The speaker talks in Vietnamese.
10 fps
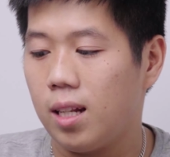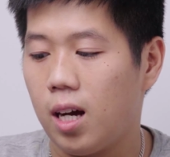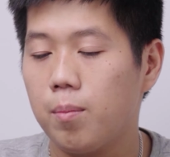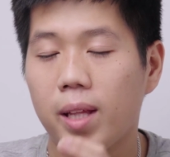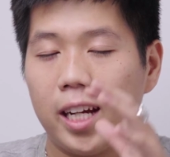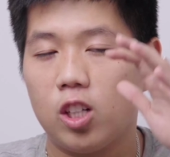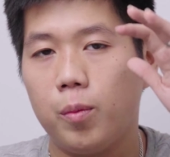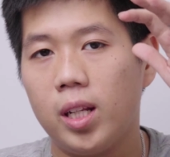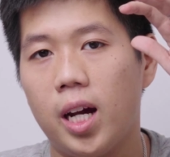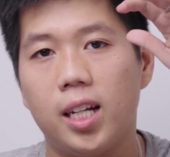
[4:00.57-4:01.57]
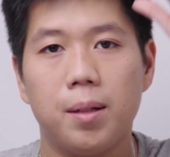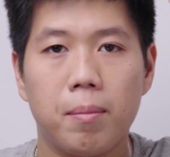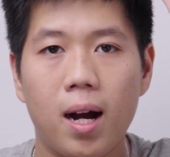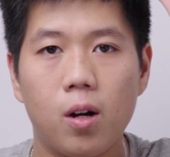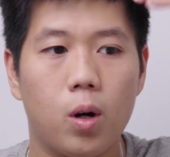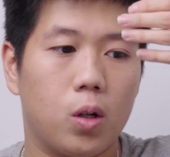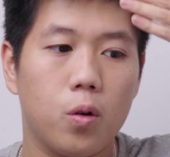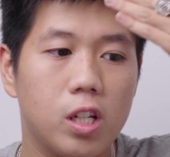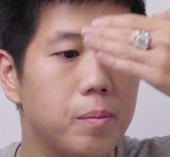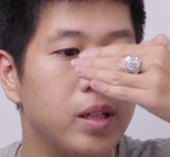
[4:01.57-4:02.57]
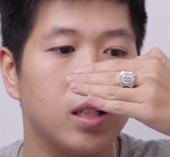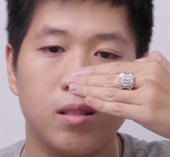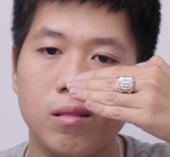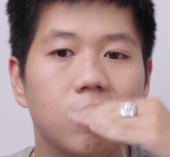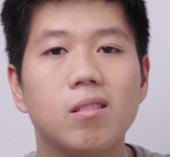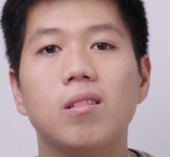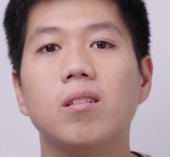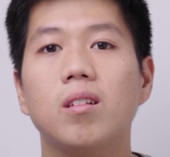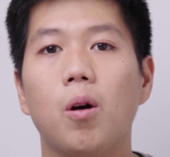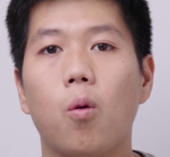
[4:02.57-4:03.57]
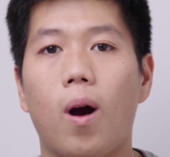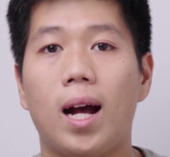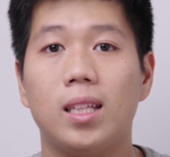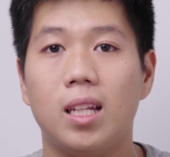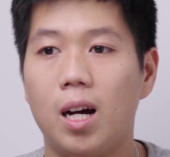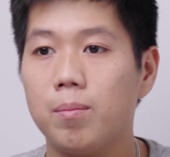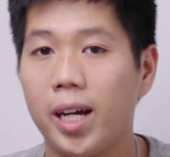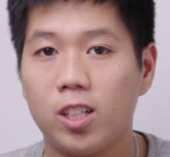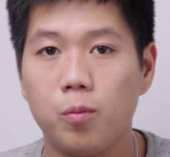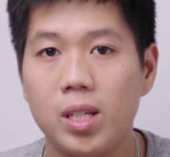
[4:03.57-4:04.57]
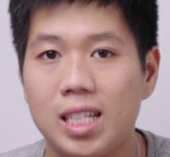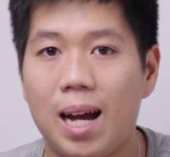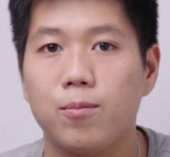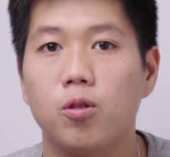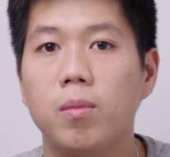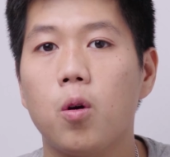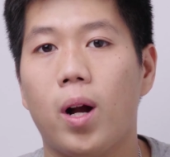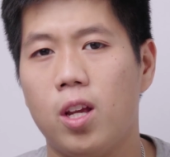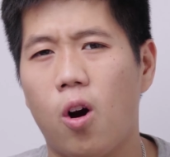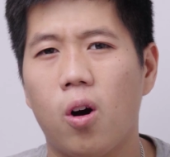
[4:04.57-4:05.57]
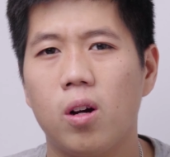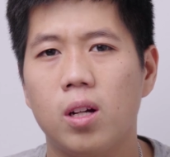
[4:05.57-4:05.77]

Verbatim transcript: thì là âm thanh nó bị đẩy lên mắc hoặc đôi khi mình giữ lâu quá thì là âm thanh nó bị giảm xuống mức quá nhỏ